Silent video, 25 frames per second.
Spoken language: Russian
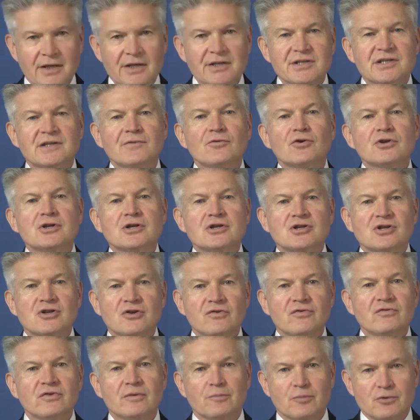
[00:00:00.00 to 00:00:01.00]
Из
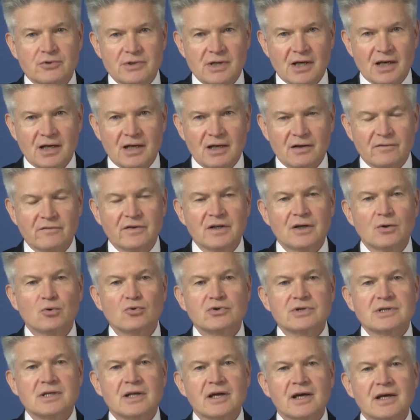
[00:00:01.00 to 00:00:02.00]
сегодняшнего выпуска вы
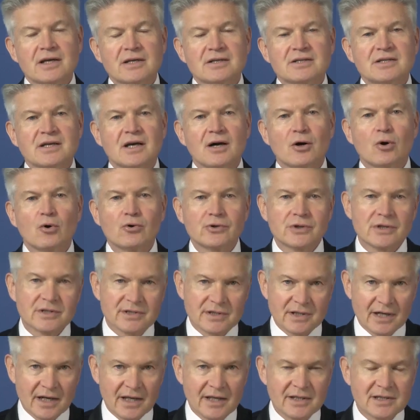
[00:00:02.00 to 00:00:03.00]
узнаете о ходе
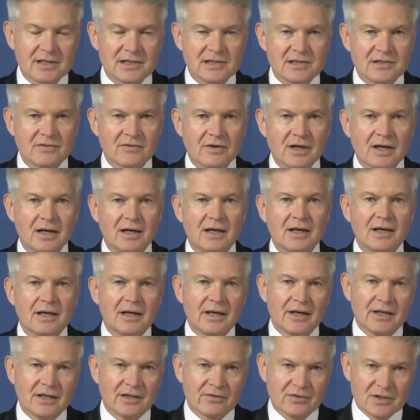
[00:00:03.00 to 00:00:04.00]
строительства
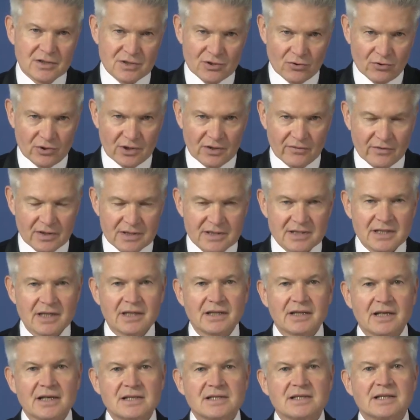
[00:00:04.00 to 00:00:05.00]
инновационного
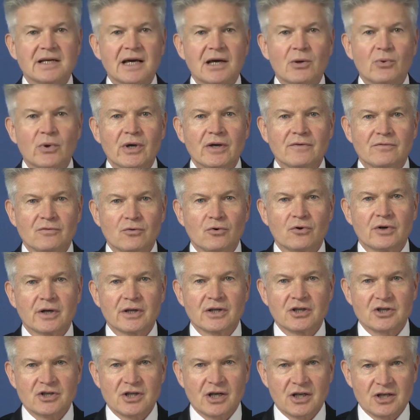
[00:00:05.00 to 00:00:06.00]
центра Skyway в
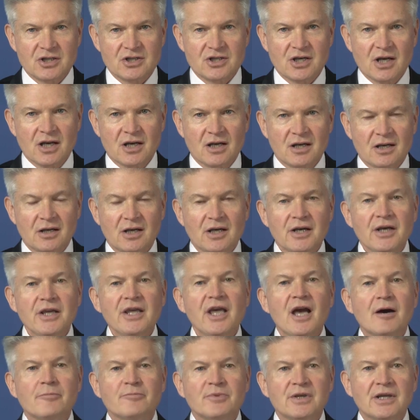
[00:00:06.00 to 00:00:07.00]
городе Шарджа
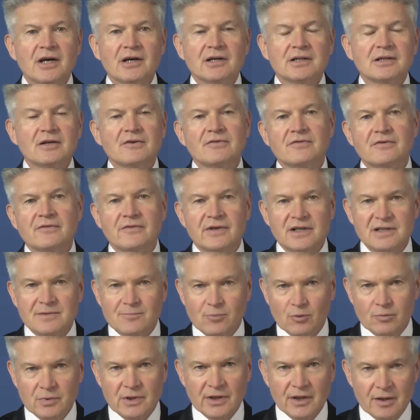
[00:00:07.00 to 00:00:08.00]
и объектов в
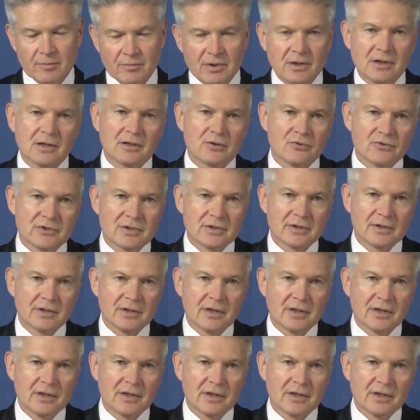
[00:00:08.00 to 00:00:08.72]
Республике Беларусь,